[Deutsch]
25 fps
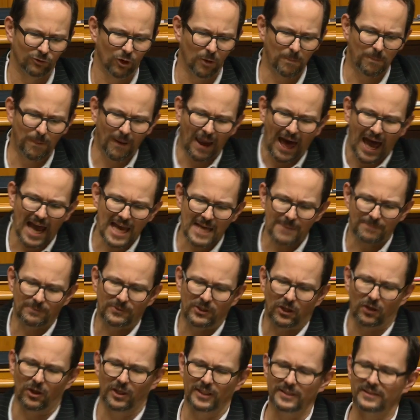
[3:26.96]
Wo
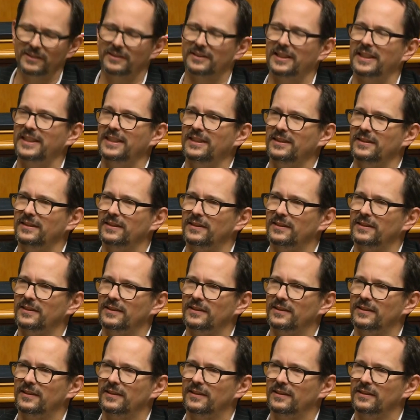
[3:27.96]
bleibt heute
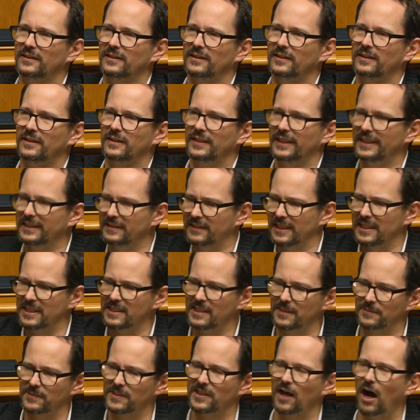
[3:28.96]
in
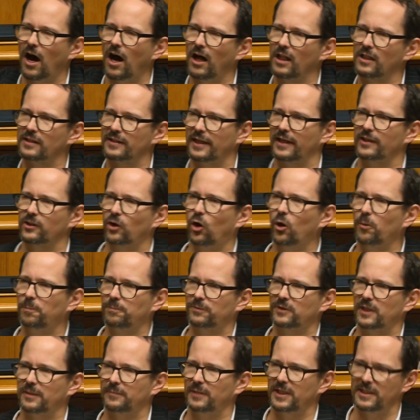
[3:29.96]
diesem Saal der
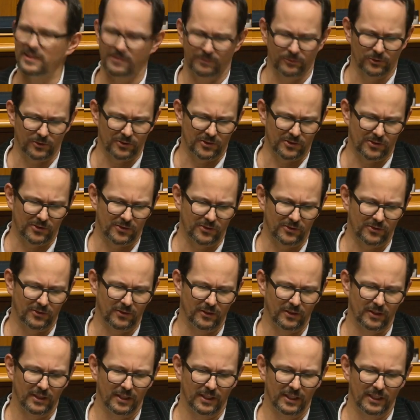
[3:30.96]
Optimismus,
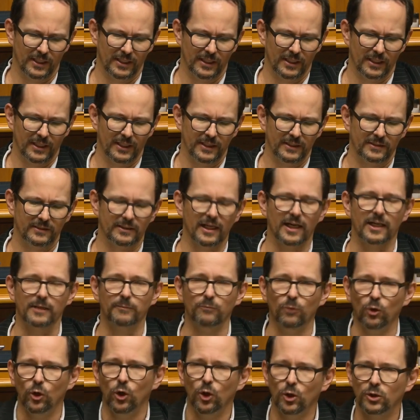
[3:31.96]

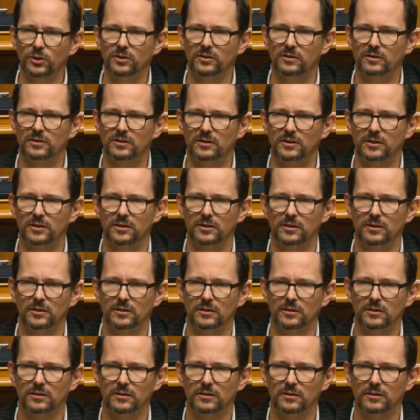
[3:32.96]
der Mut,
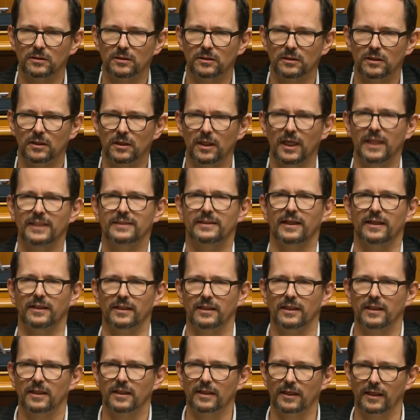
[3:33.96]

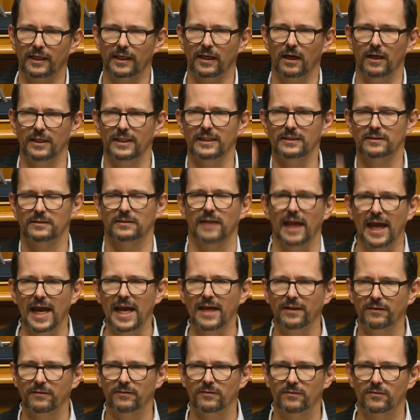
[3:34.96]
der
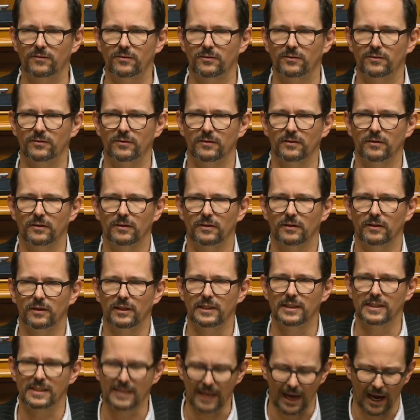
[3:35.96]
Realität
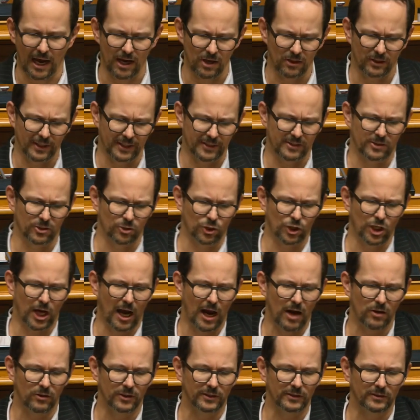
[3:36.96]
ins Auge zu
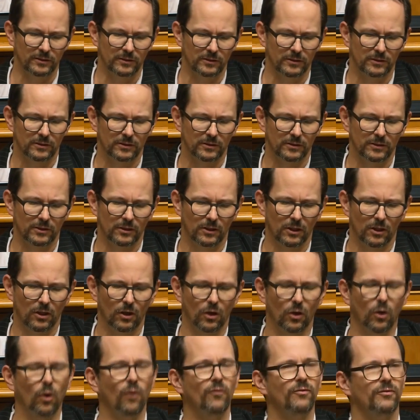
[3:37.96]
schauen
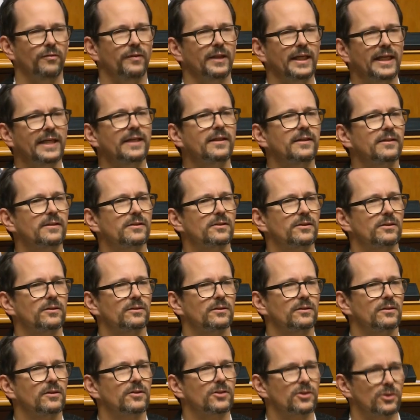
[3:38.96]
und nicht
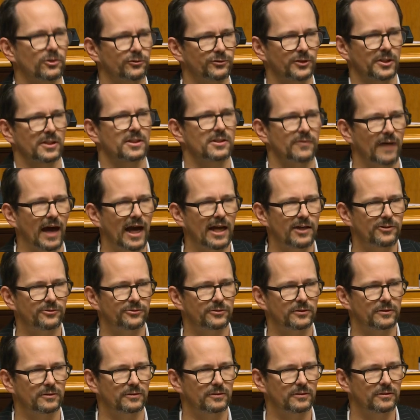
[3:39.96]
zu
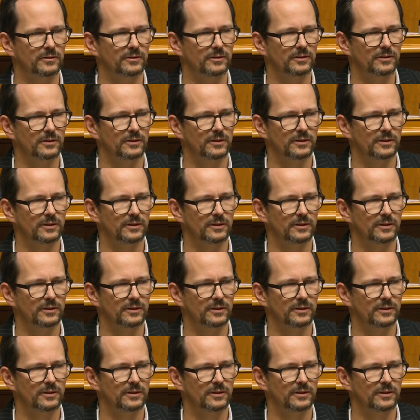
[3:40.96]
verzweifeln?